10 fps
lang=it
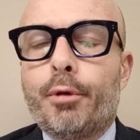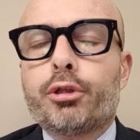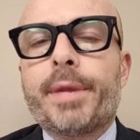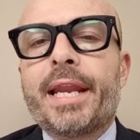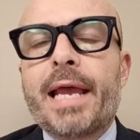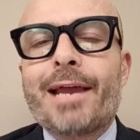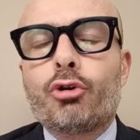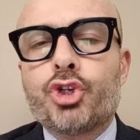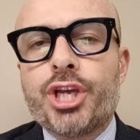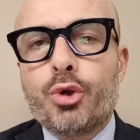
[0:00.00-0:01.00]
Molto bene,
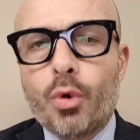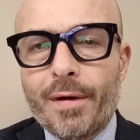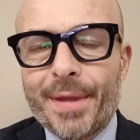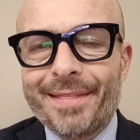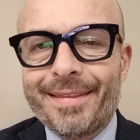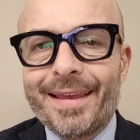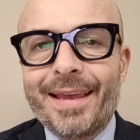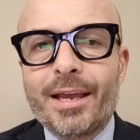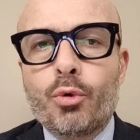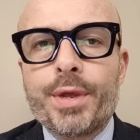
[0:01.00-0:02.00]
eccoci
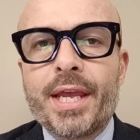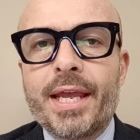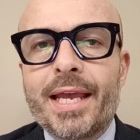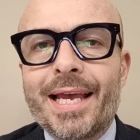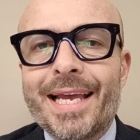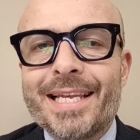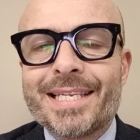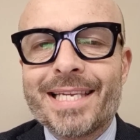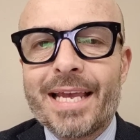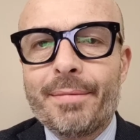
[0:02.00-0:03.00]
nuovamente qui eh,
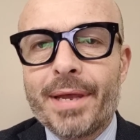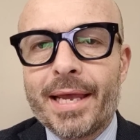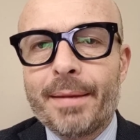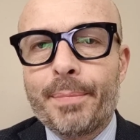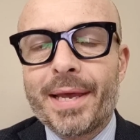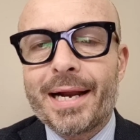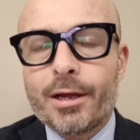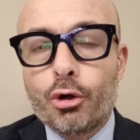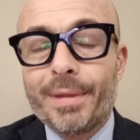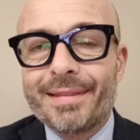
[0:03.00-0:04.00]
insieme
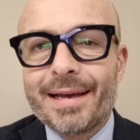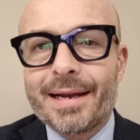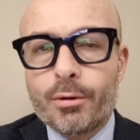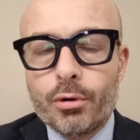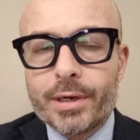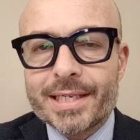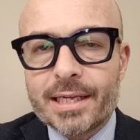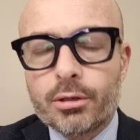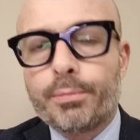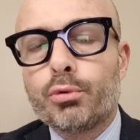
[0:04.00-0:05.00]
per commentare quello che è
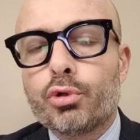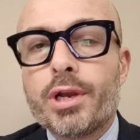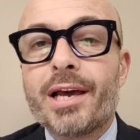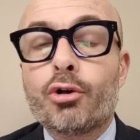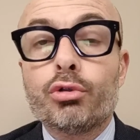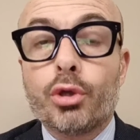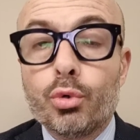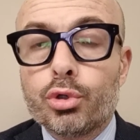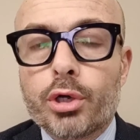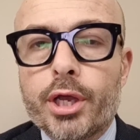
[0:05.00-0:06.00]
stato appunto il
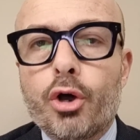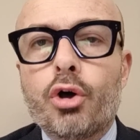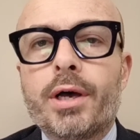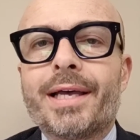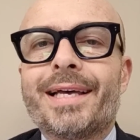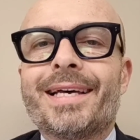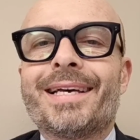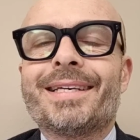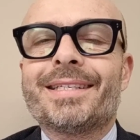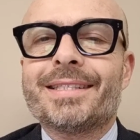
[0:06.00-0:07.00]
contenuto che ho
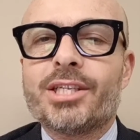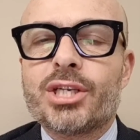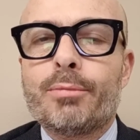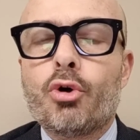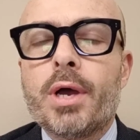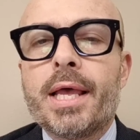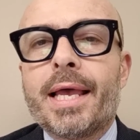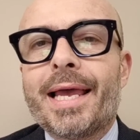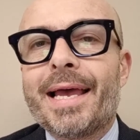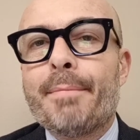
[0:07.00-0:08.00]
eh, diciamo
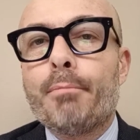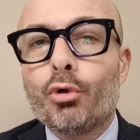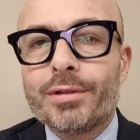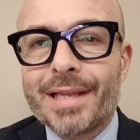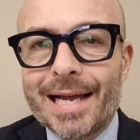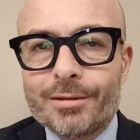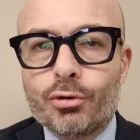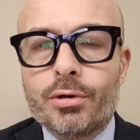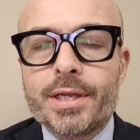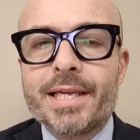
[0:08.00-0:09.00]
eh,
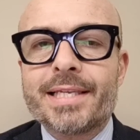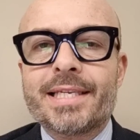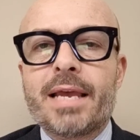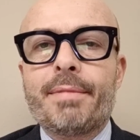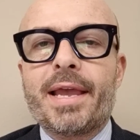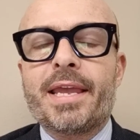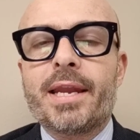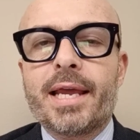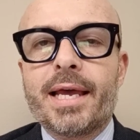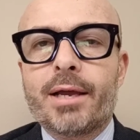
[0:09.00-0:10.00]
montato insieme
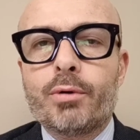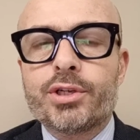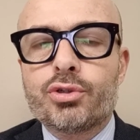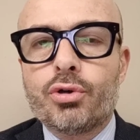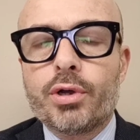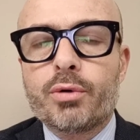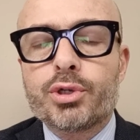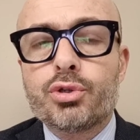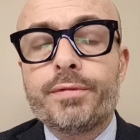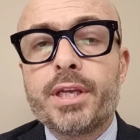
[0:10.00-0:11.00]
in eh, questo, in
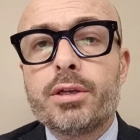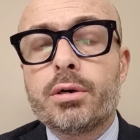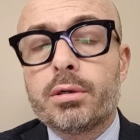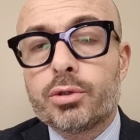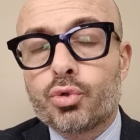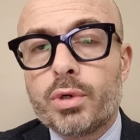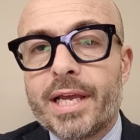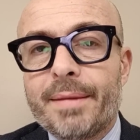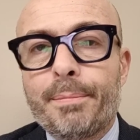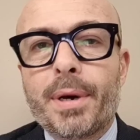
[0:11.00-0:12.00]
questo, video
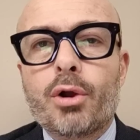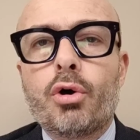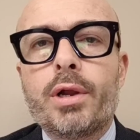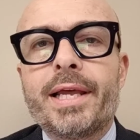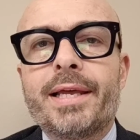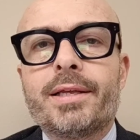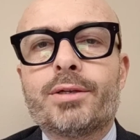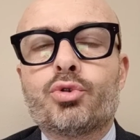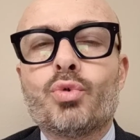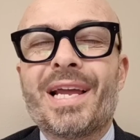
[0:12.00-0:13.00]
sulle parole,
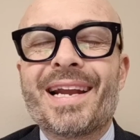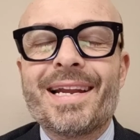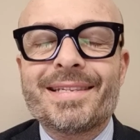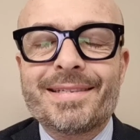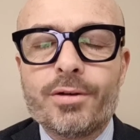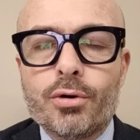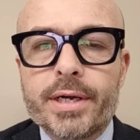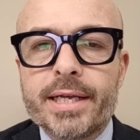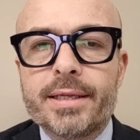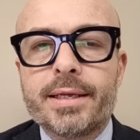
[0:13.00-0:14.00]
sulla
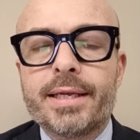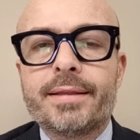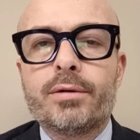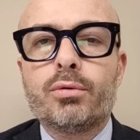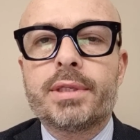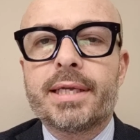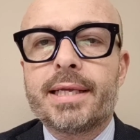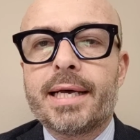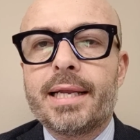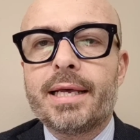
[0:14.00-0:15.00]
relazione eh, tenuta
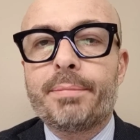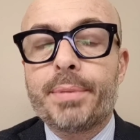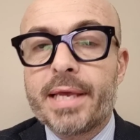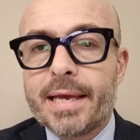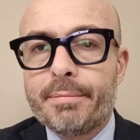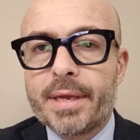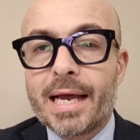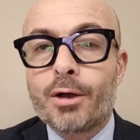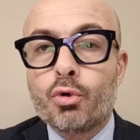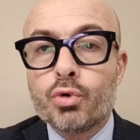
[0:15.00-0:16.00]
dal PM
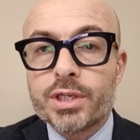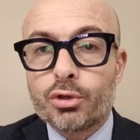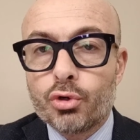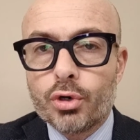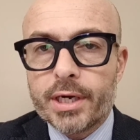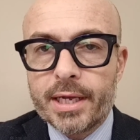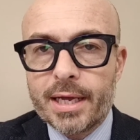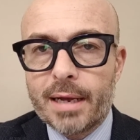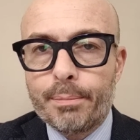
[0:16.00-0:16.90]
accusatore